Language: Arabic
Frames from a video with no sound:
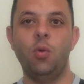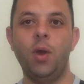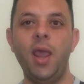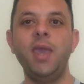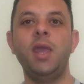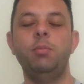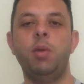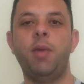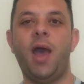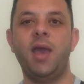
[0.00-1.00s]
ولكن
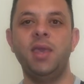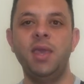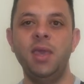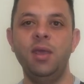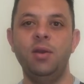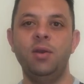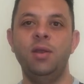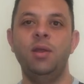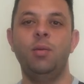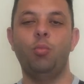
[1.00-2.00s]
بمعايير
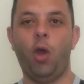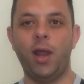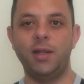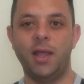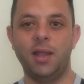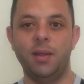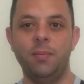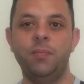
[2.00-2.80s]
محددة